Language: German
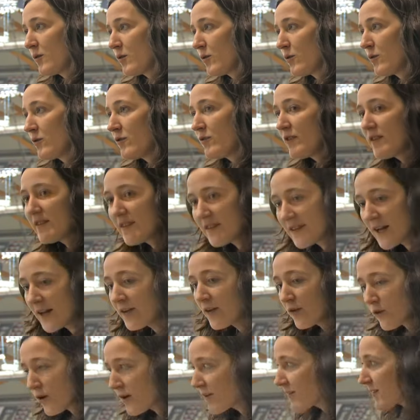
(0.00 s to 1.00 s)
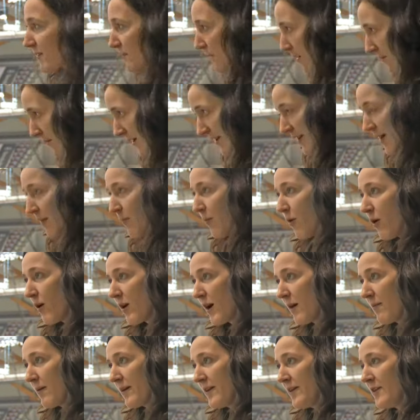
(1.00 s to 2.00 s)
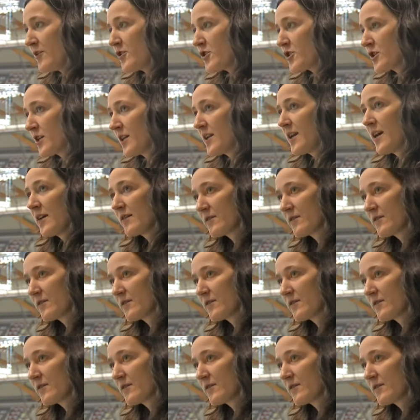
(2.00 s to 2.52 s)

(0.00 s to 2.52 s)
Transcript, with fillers: Und wie sie dann trotzdem am anderen Morgen aber hier stehen.